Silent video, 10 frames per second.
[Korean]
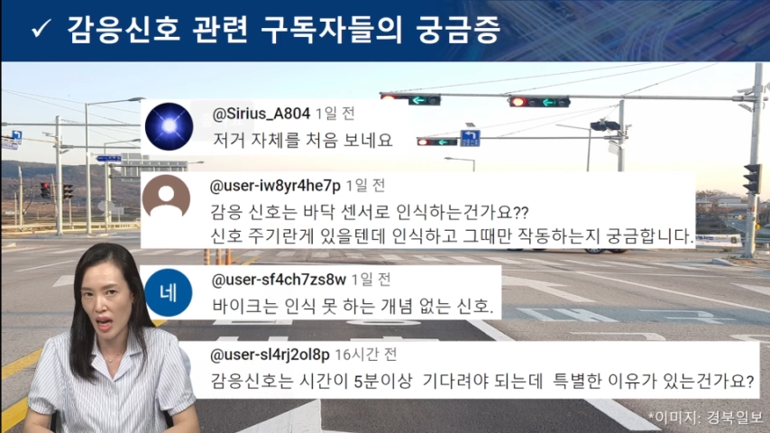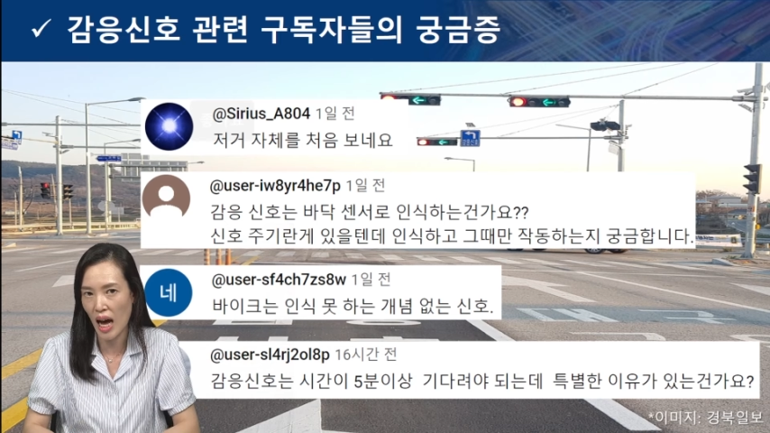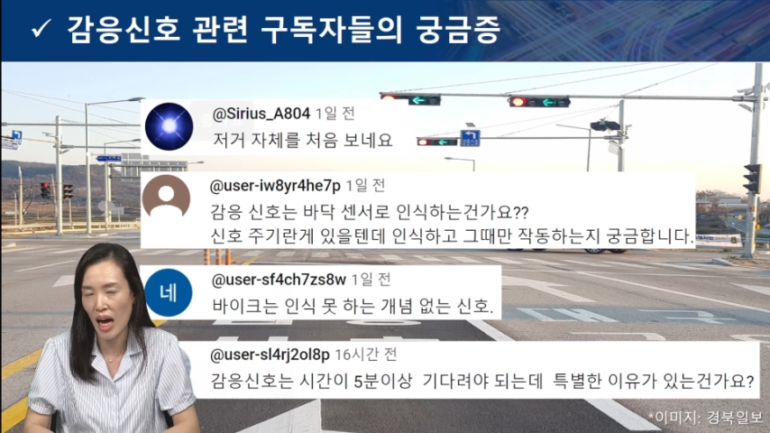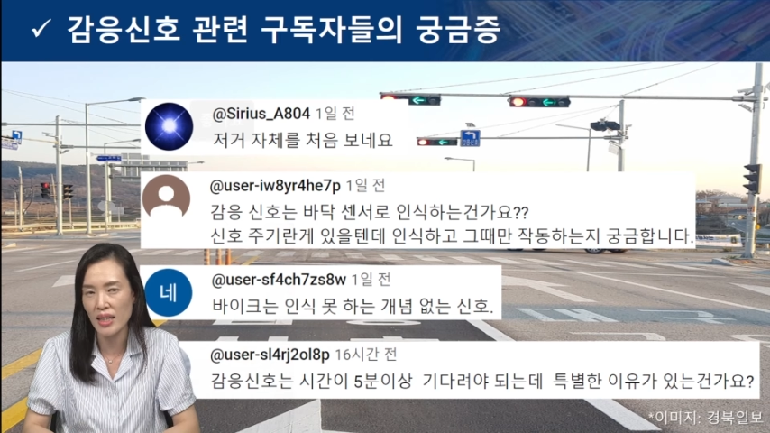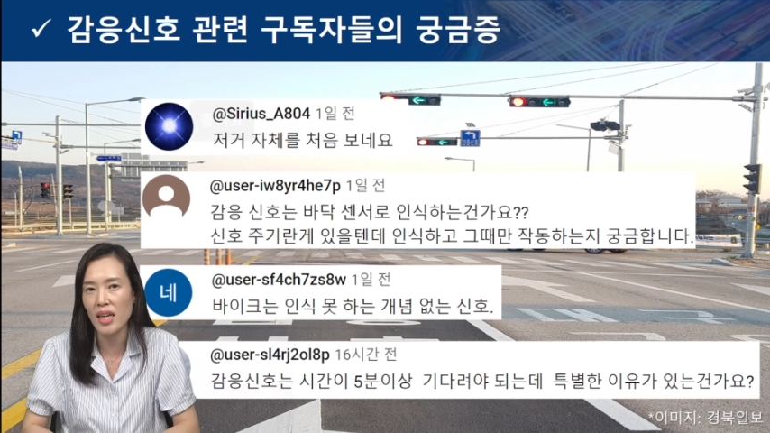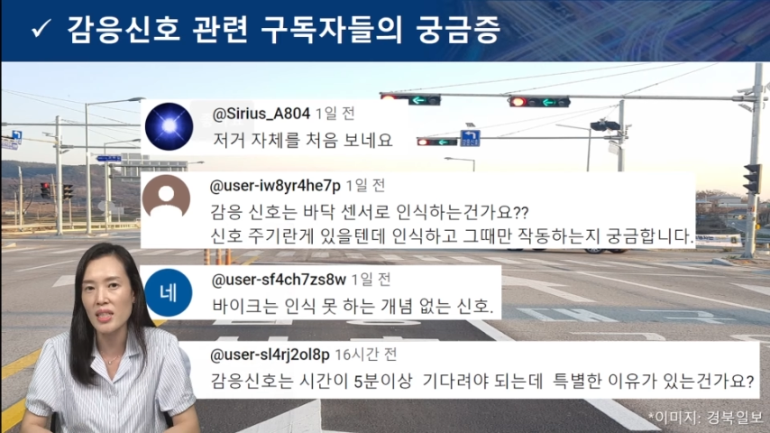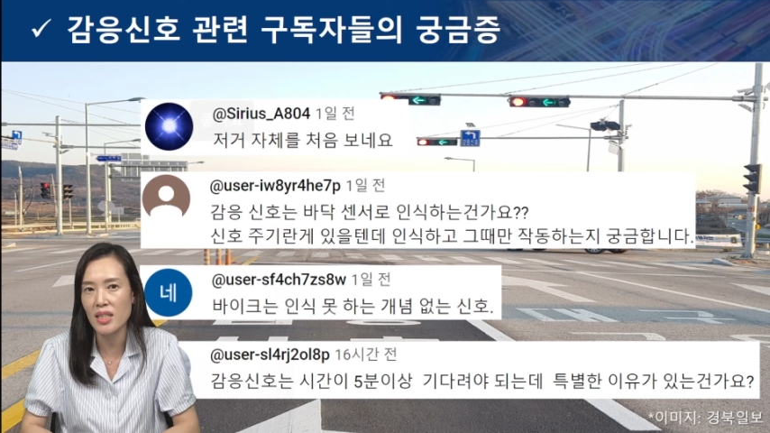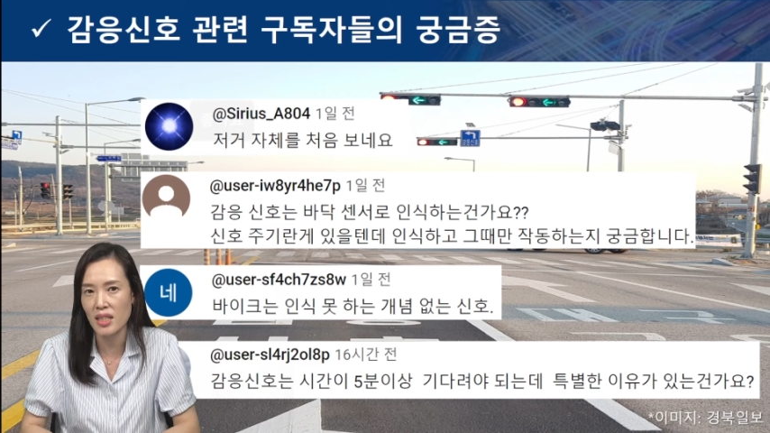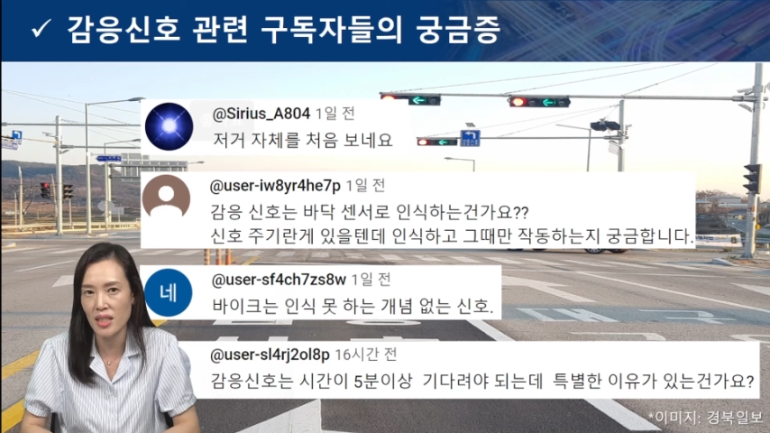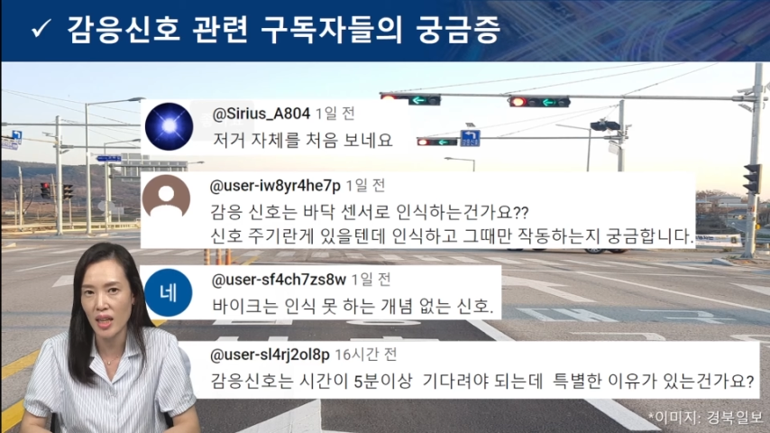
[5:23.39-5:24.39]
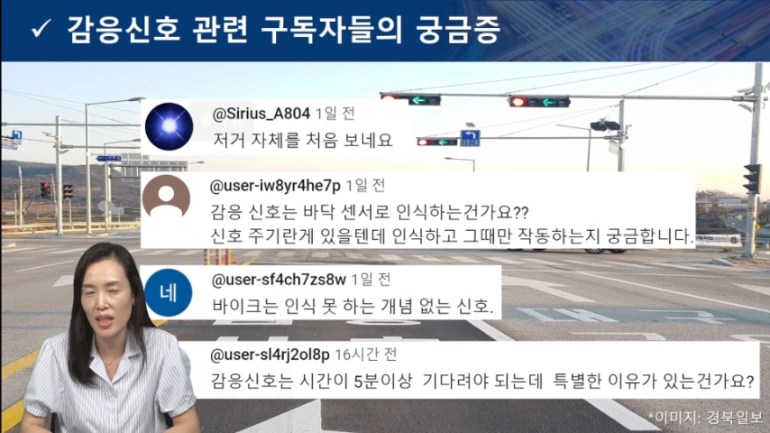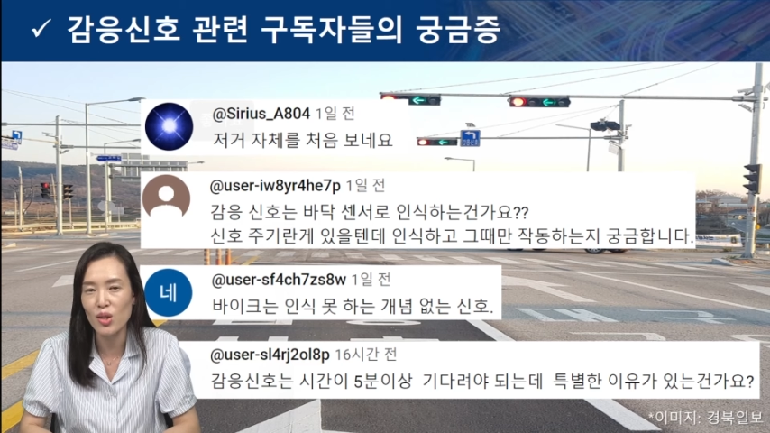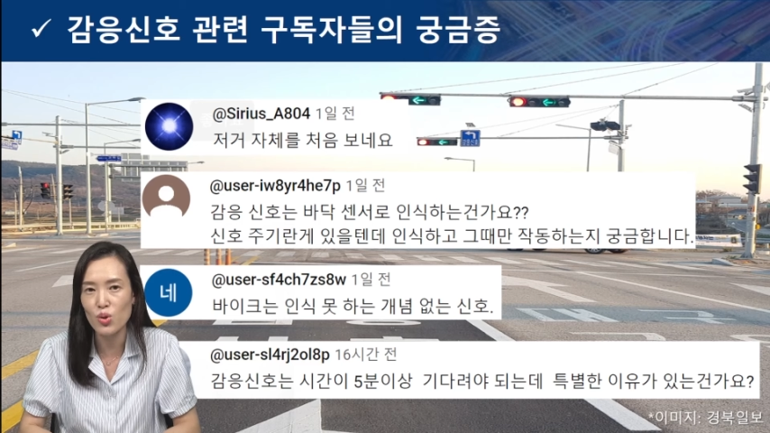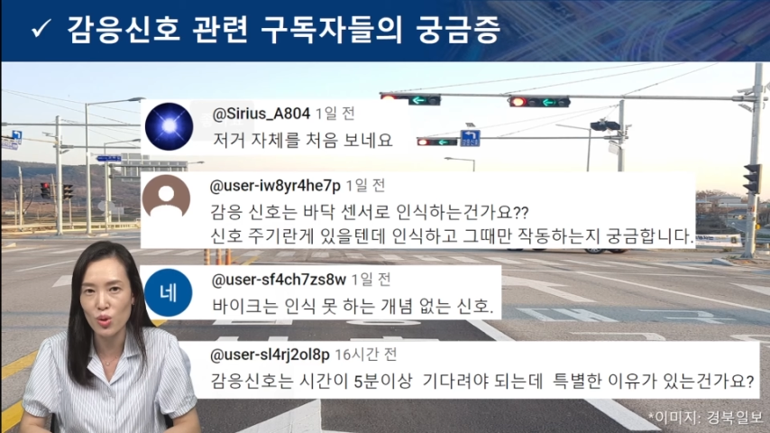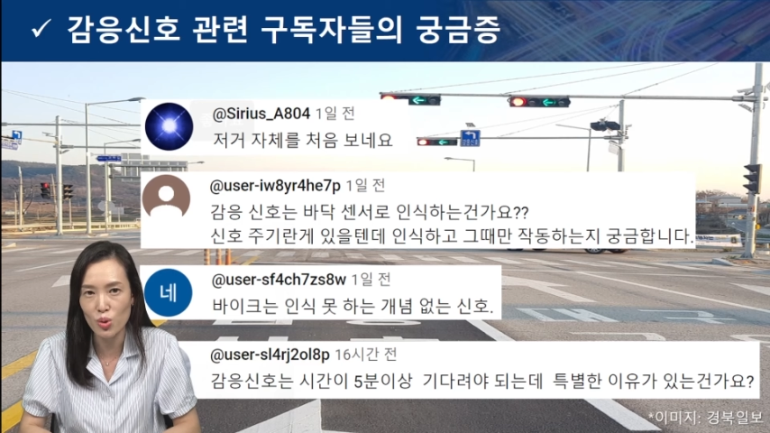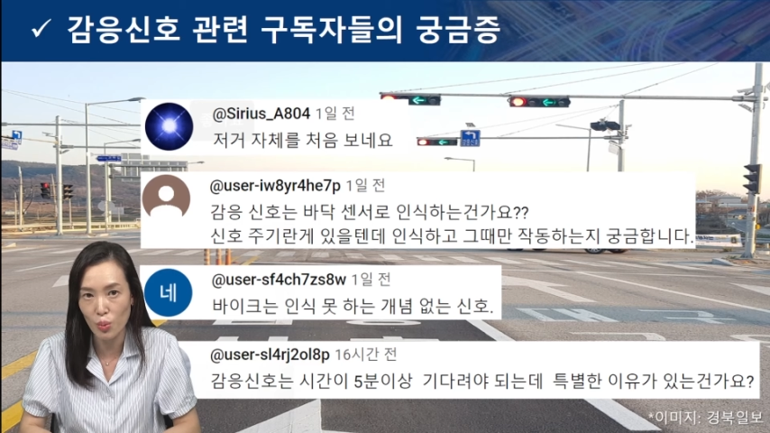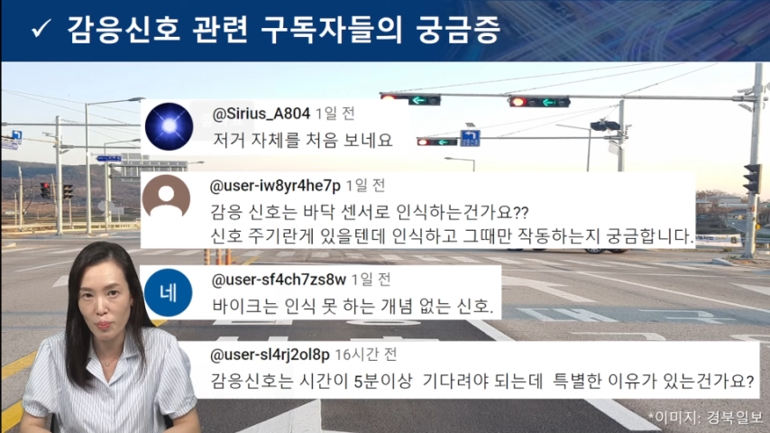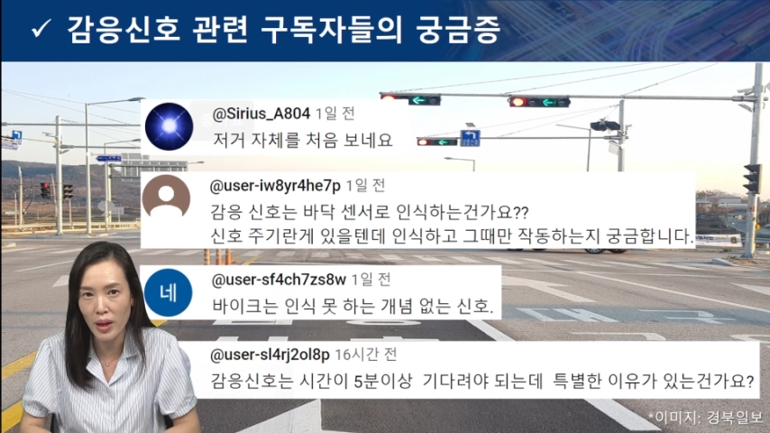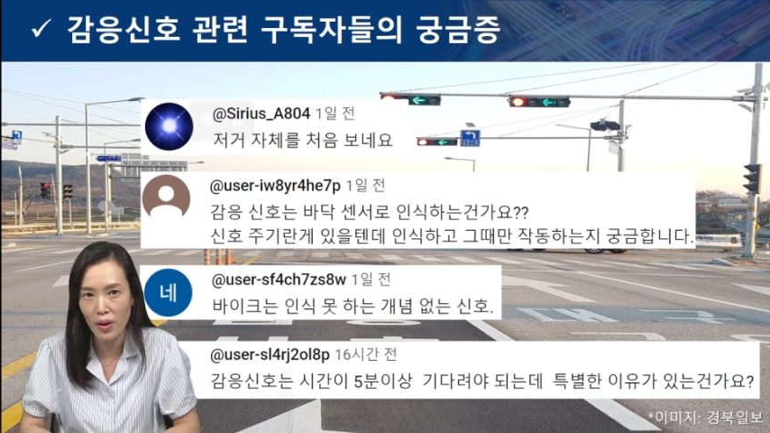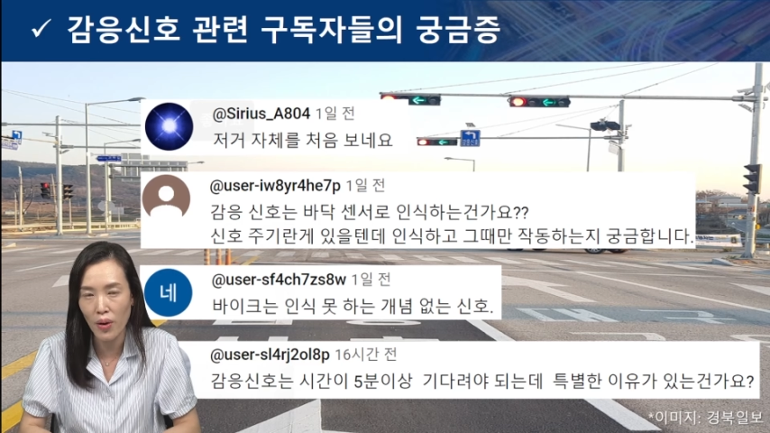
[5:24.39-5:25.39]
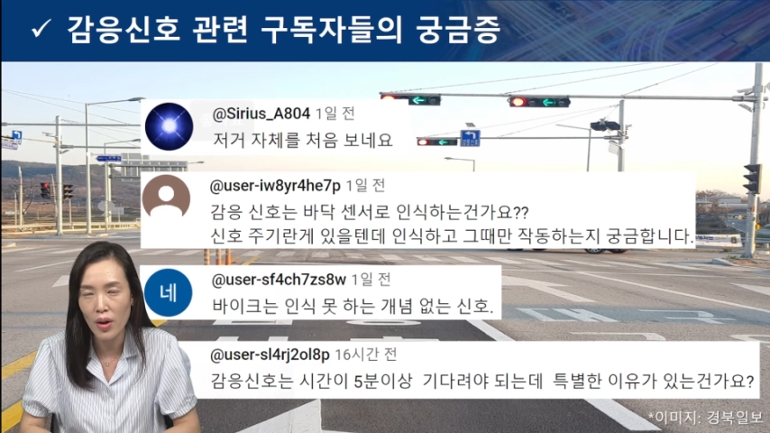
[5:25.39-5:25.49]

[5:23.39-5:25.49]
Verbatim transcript: 않았을 가능성이 높아요.